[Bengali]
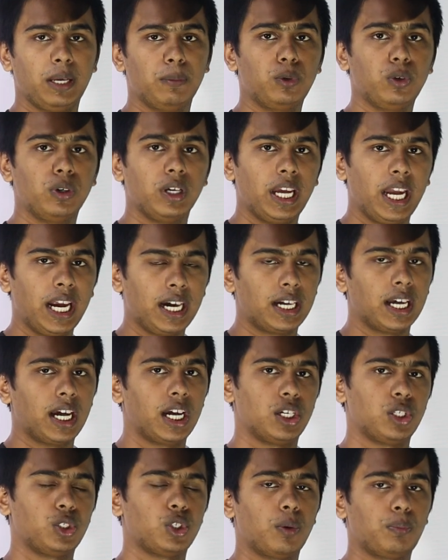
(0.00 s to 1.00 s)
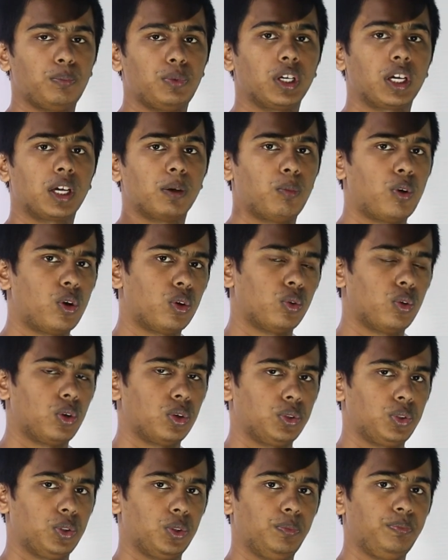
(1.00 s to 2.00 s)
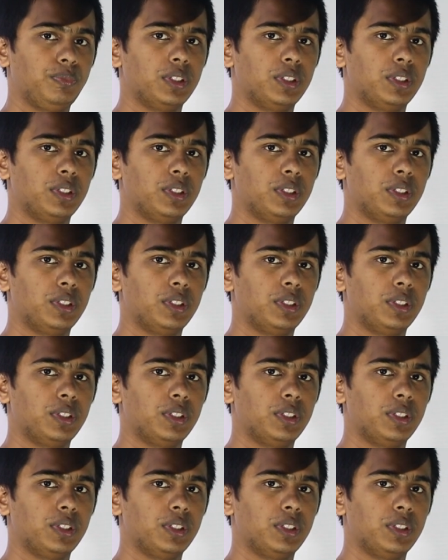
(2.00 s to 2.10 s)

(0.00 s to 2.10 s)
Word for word: এবং এটাই সবথেকে বড় অংশ